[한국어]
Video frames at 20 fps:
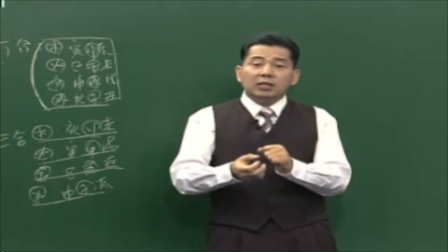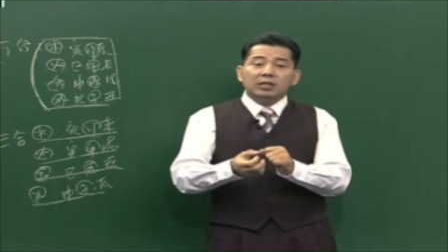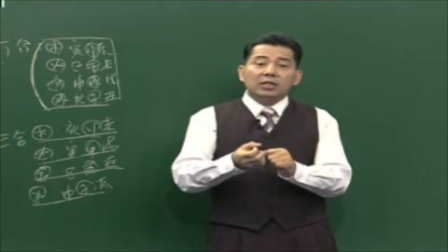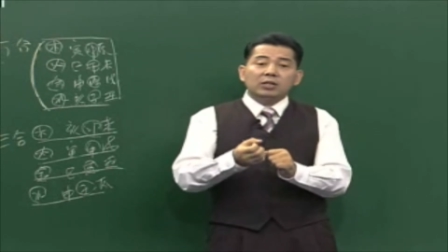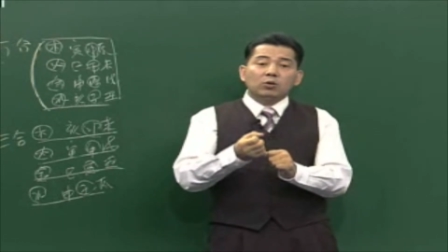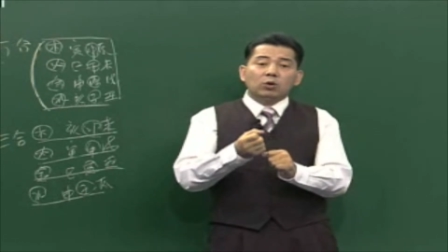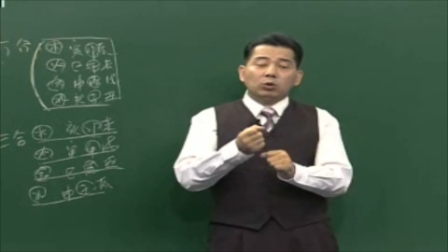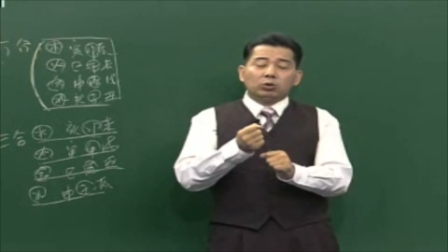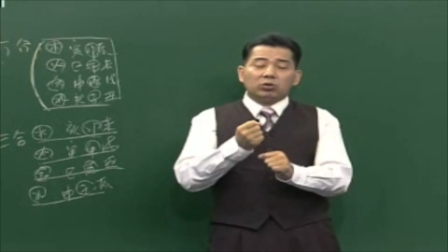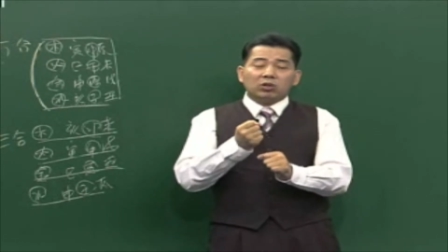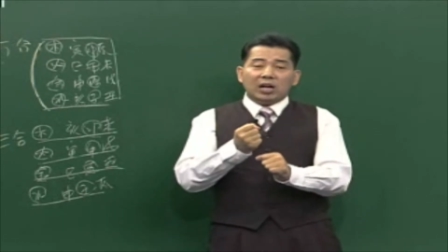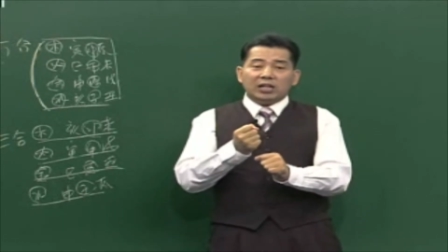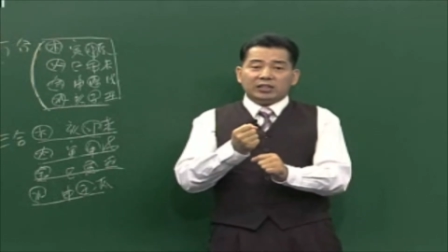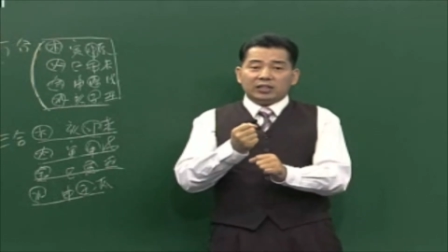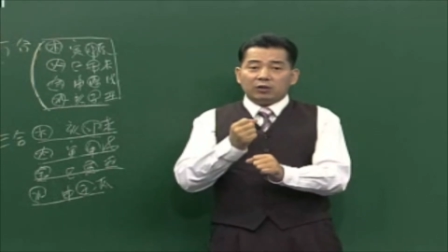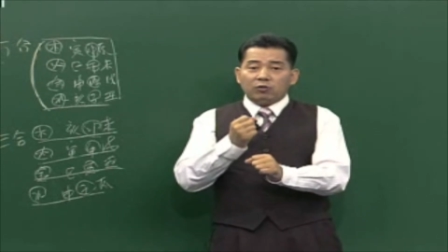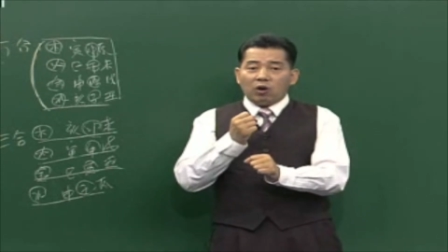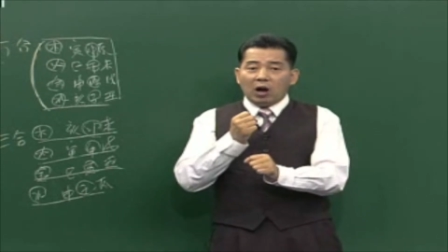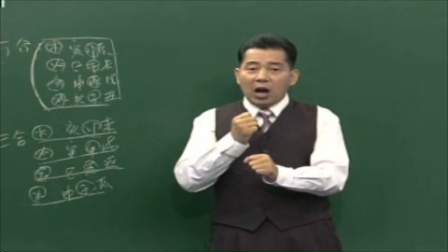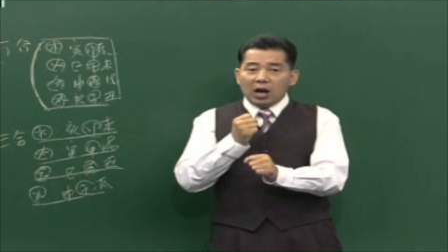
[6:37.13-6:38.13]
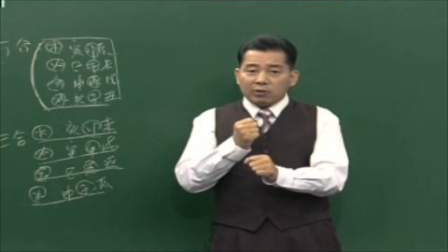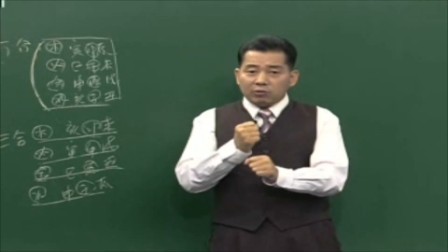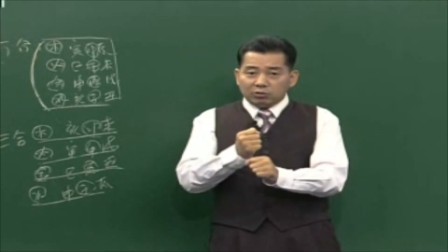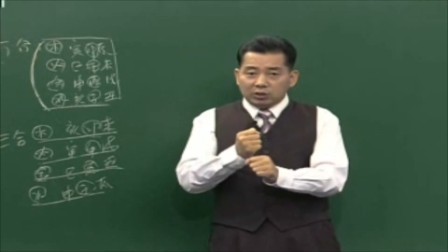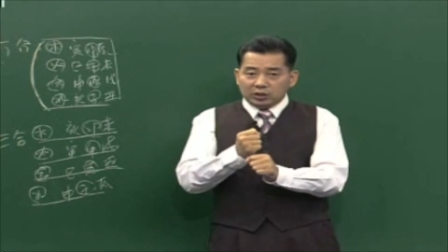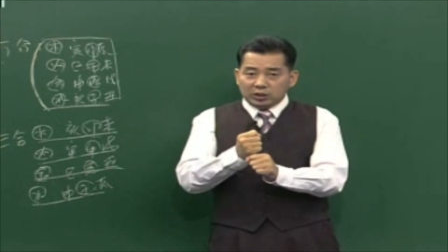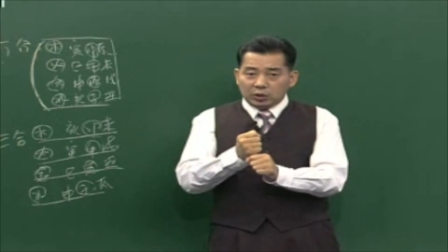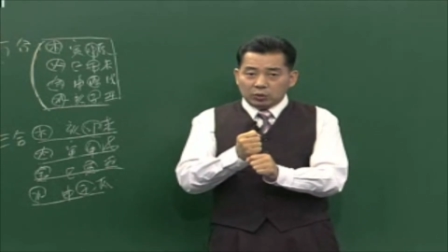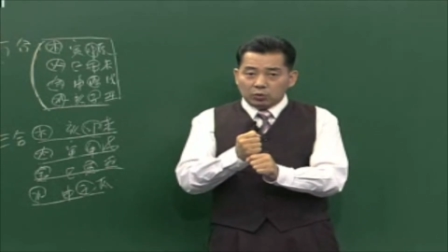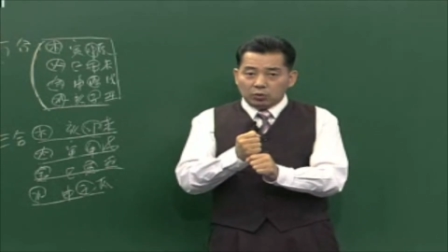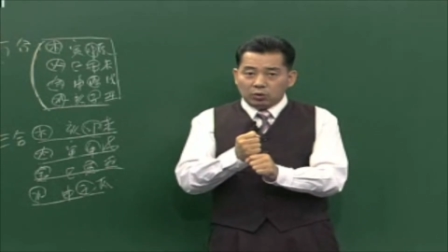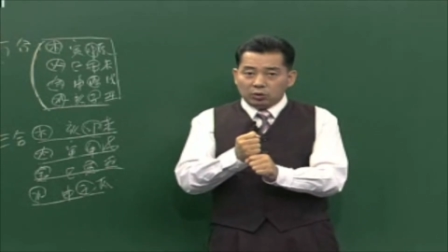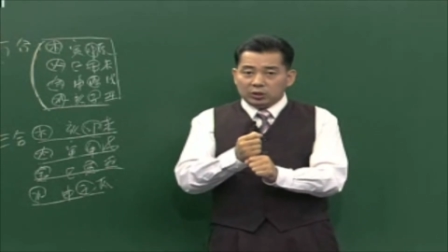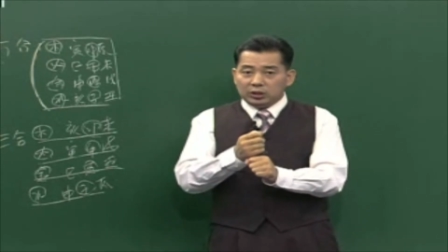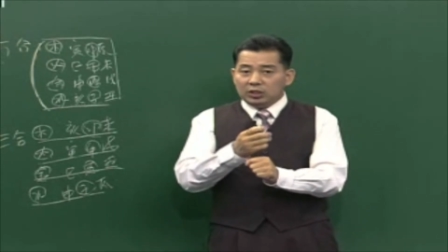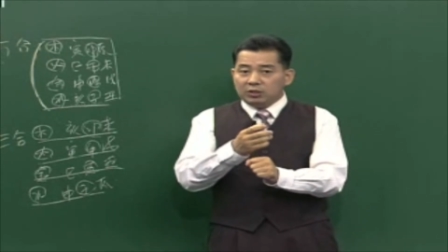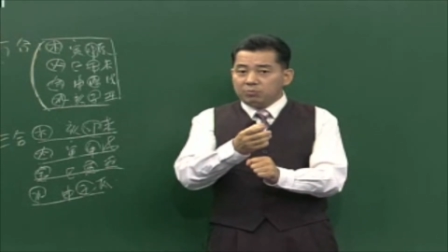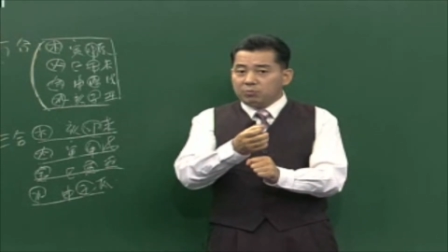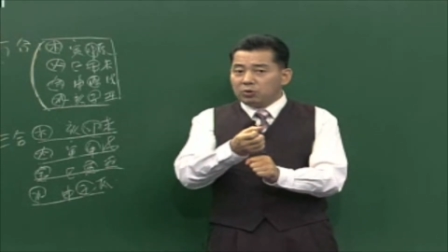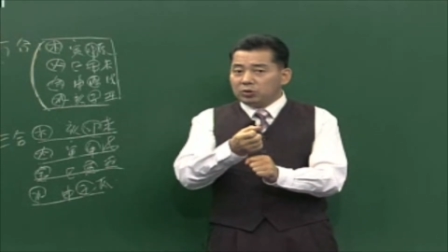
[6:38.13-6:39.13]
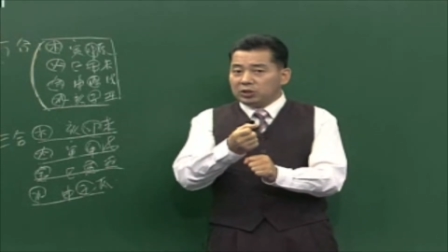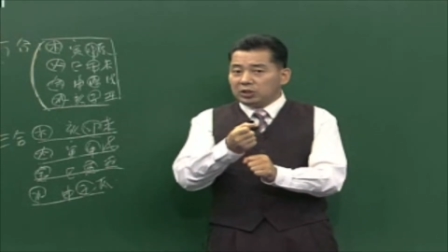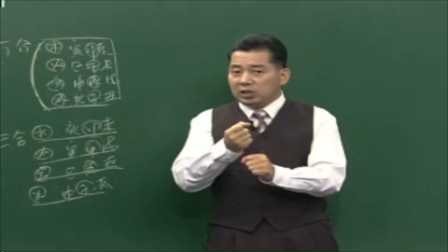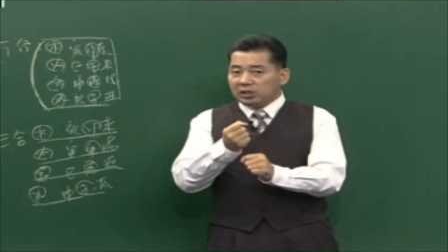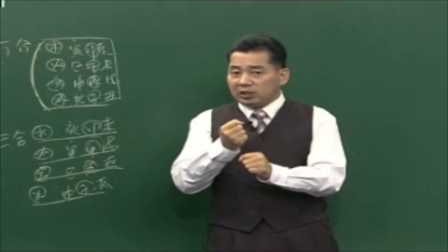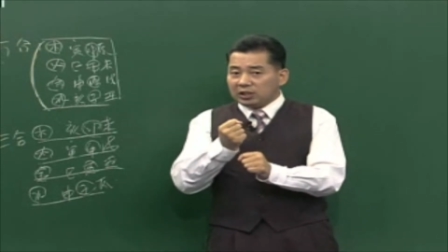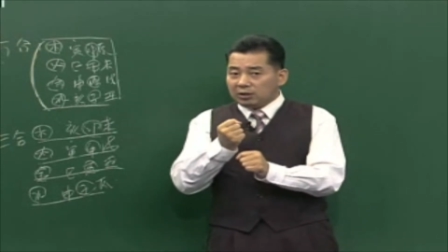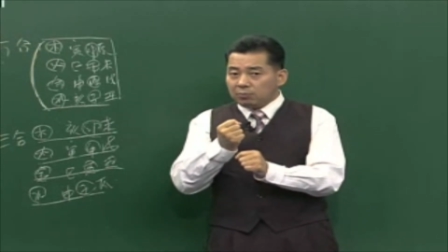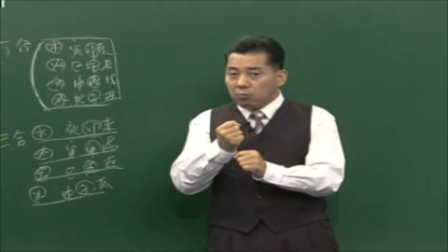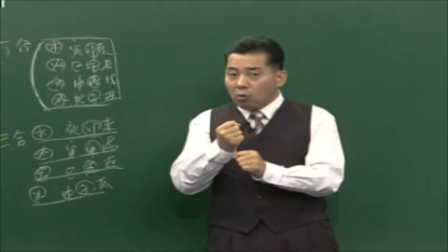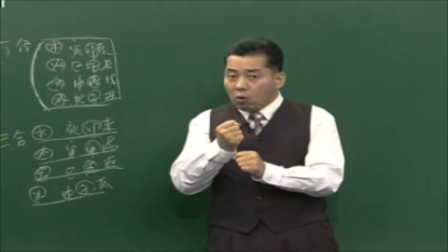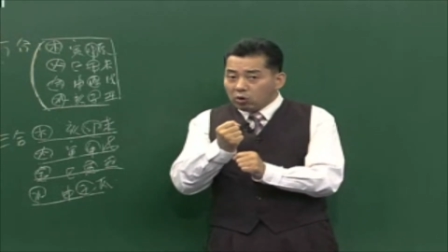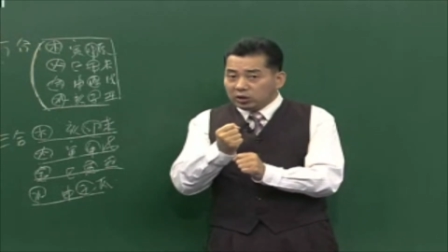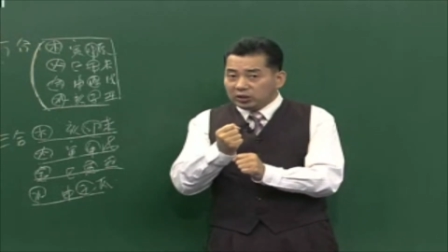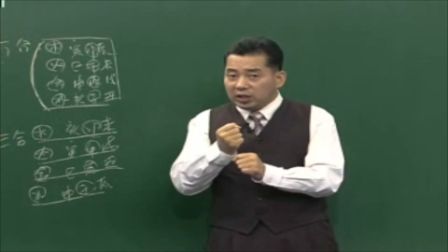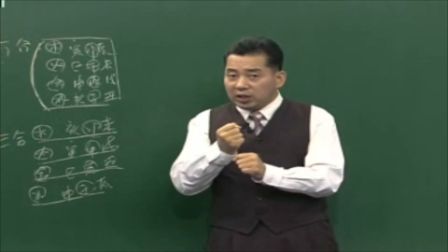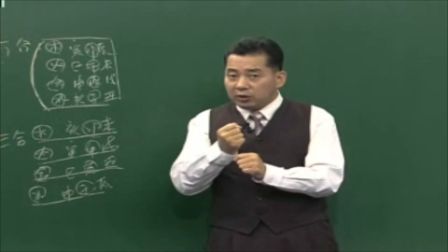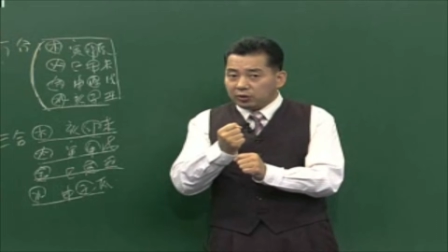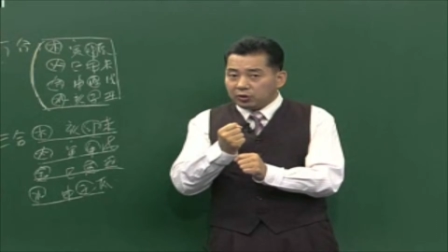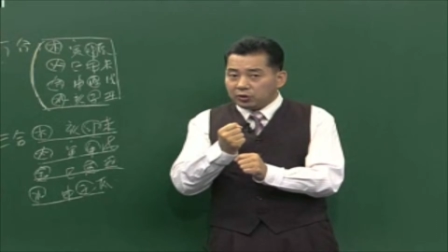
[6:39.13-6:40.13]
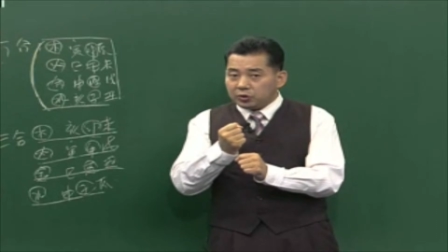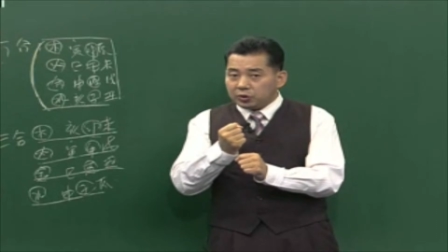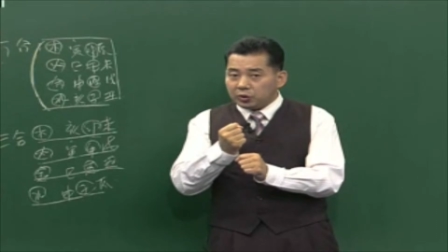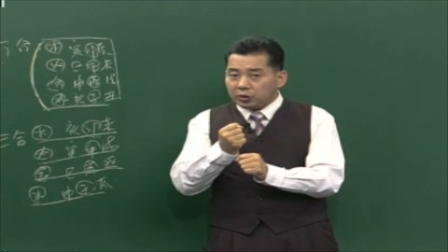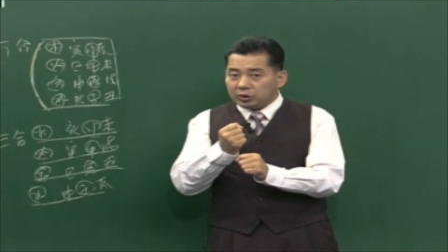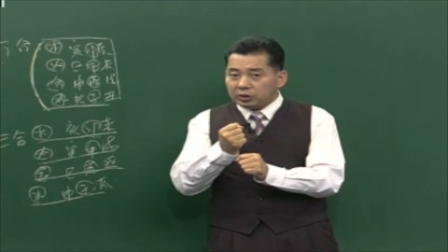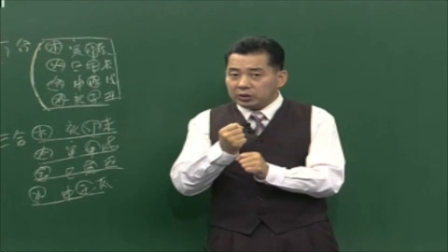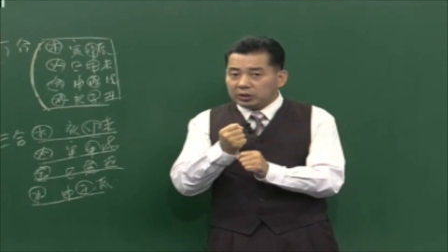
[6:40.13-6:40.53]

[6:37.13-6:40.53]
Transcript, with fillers: 인호수를 할 때는 화국이 되고 인묘진일 때는 목이 되는 거죠.